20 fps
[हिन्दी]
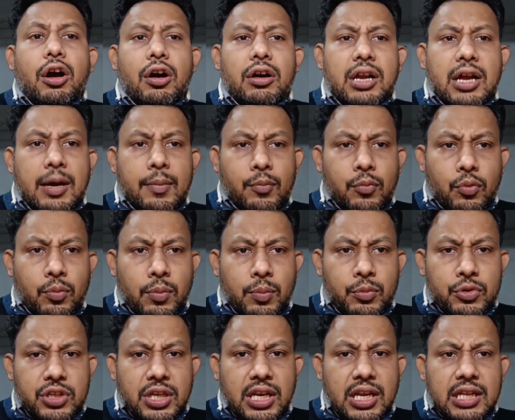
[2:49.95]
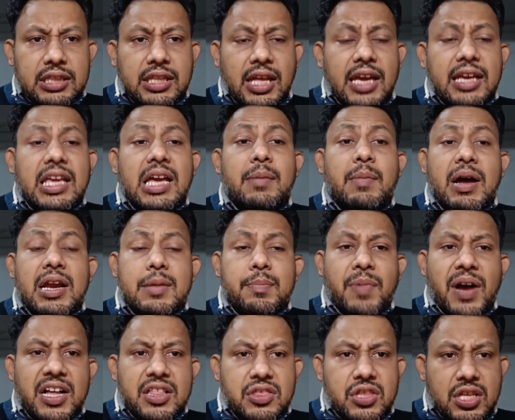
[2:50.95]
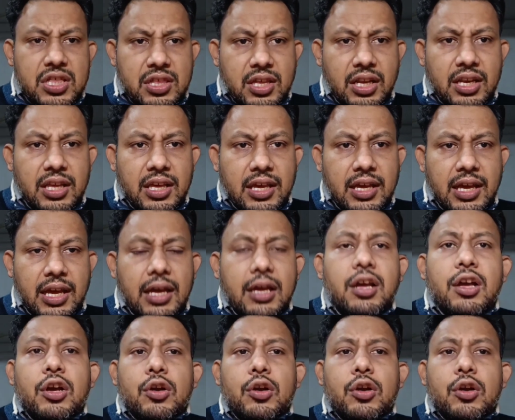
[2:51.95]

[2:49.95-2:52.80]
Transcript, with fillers: और हम मुझे लगता है कि हमारी बातचीत चली है